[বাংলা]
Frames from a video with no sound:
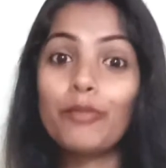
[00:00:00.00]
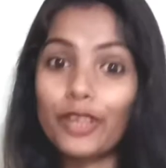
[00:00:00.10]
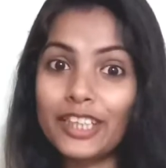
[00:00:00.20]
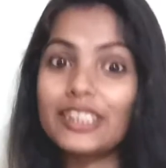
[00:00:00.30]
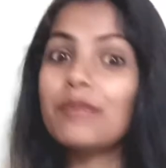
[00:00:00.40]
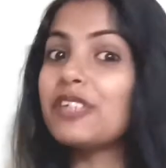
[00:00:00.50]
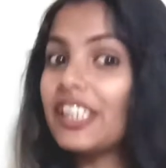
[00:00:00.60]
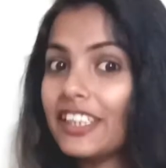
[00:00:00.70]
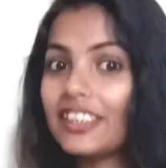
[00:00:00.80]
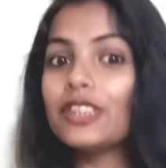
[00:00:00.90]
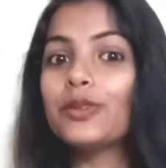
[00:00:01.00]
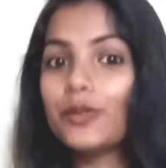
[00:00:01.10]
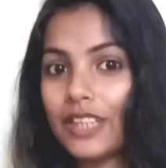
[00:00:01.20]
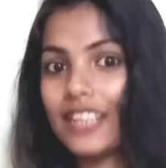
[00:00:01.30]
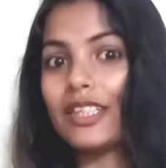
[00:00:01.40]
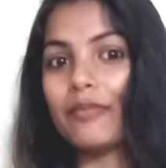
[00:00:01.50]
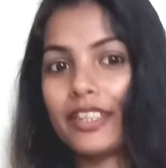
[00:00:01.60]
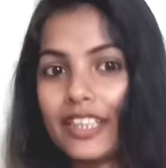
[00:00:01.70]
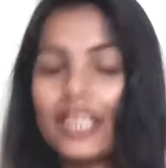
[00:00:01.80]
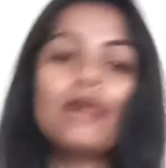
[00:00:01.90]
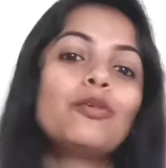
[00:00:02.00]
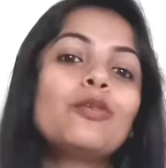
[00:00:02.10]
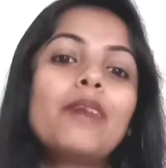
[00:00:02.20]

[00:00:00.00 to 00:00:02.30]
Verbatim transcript: পটাশিয়াম রিলেটেড একটা জুস আজ আমরা দেখাবো